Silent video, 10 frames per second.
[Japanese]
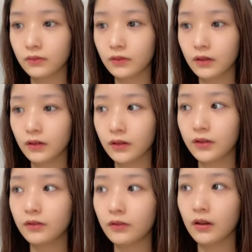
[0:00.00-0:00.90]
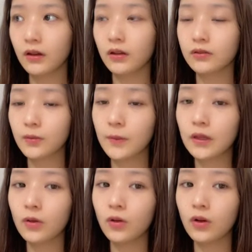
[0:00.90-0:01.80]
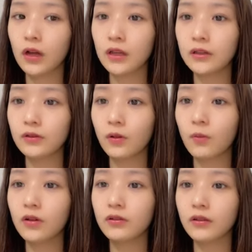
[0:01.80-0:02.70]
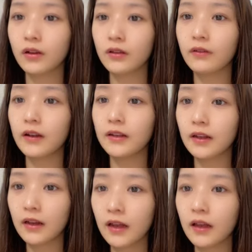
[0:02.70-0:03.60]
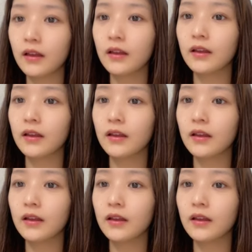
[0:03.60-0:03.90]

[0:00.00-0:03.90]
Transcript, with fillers: だから人から染めた方がいいと思うとか言われたら